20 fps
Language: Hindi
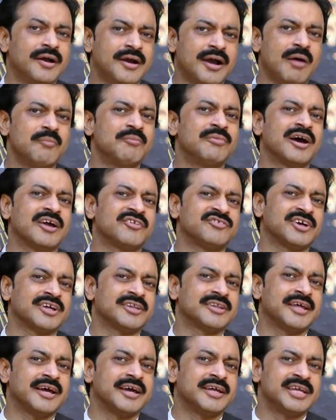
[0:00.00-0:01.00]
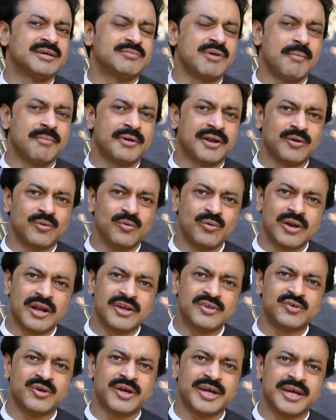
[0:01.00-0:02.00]
कम कर सकता है जब आप
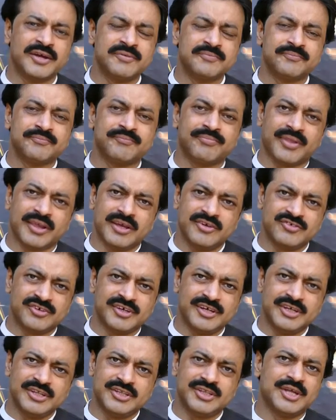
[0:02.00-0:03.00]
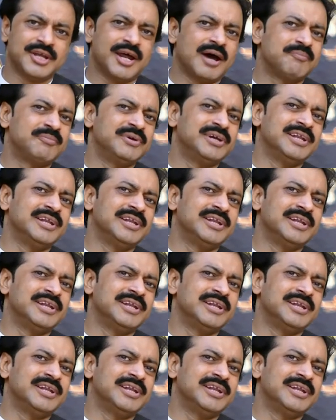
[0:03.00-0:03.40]
रेगुलर जो है इसकी थेरापी